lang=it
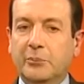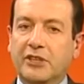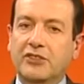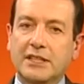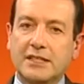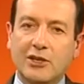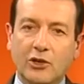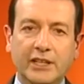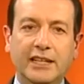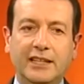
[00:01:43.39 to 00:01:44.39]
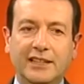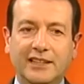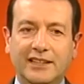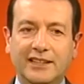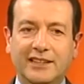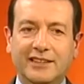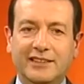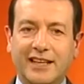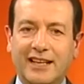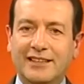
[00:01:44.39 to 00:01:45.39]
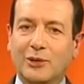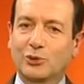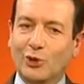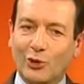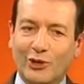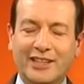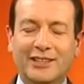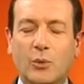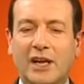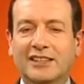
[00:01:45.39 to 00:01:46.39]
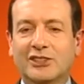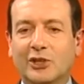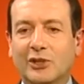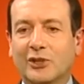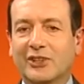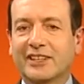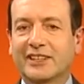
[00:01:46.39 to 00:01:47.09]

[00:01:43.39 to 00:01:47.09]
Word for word: Preselezione eh, direi d'autore in quanto